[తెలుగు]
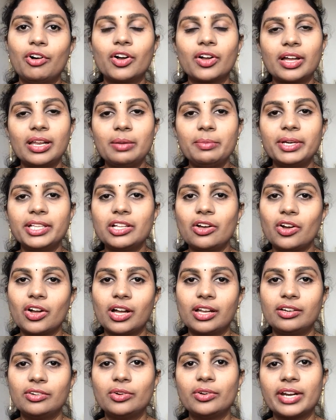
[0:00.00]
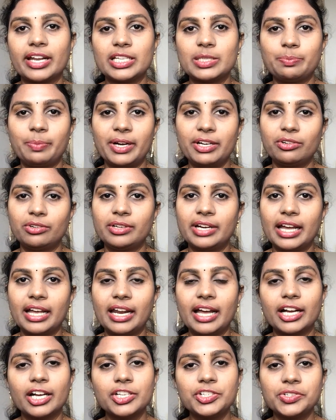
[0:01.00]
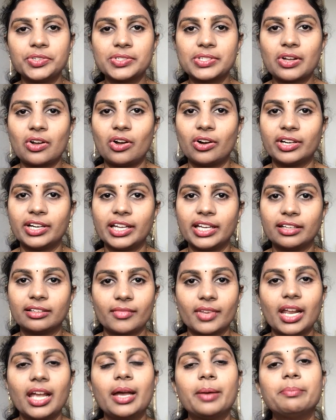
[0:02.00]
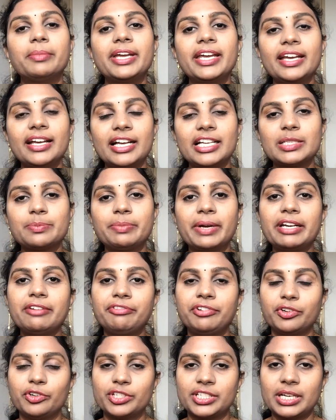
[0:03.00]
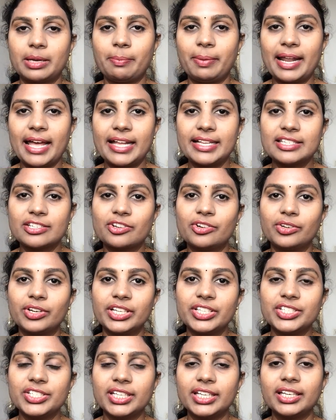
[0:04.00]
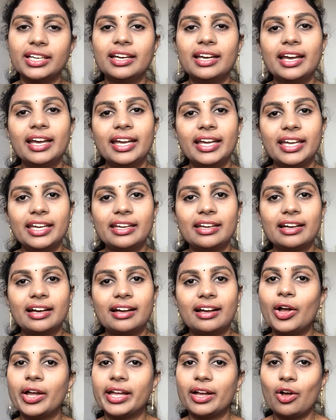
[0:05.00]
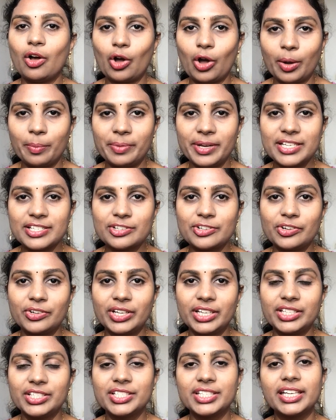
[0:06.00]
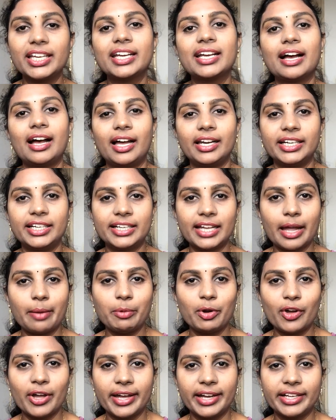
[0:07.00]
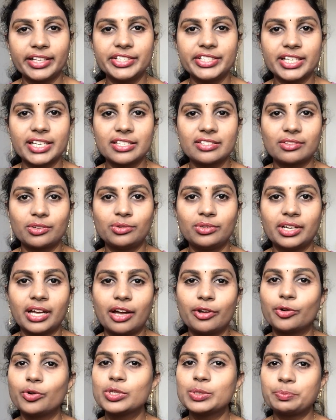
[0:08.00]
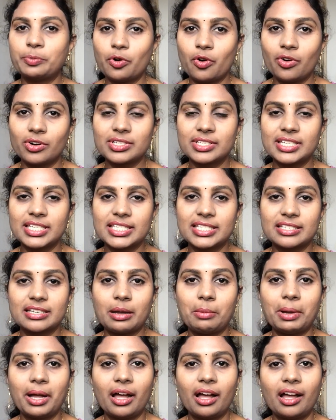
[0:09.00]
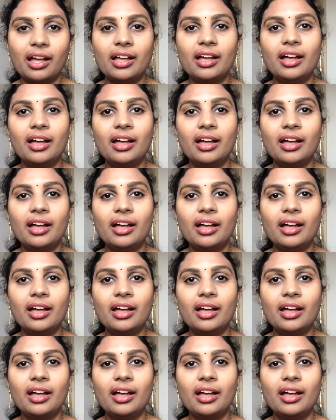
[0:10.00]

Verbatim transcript: ఒకరి మీద ఒకళ్ళు రెస్పెక్ట్ ఉండేలాగా చూసుకోండి మీ హస్బెండ్ ఫ్యూచర్ ప్లాన్స్ గురించి ఇంకా హాబీస్ గురించి ఖాళీ టైంలో ఏం చేస్తుంటారు స్పోర్ట్స్ ఇష్టమా